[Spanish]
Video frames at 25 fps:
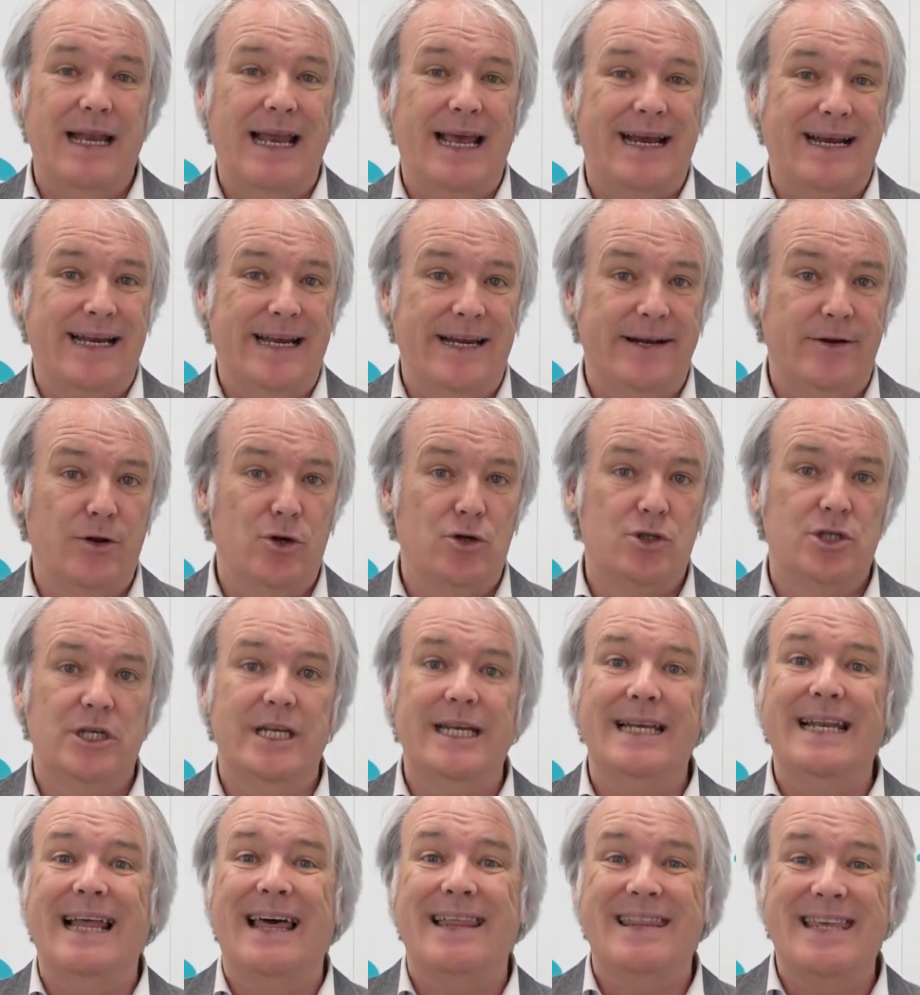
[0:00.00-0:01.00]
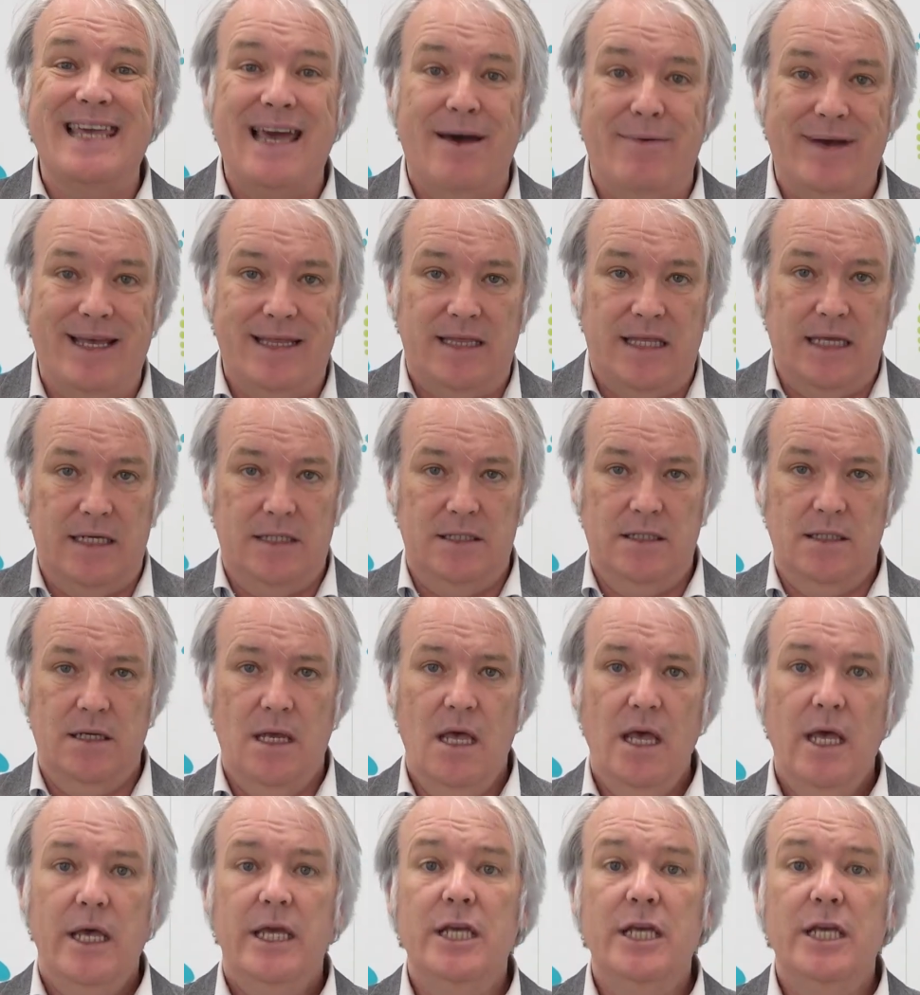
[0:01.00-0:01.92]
la esclerosis, la diabetes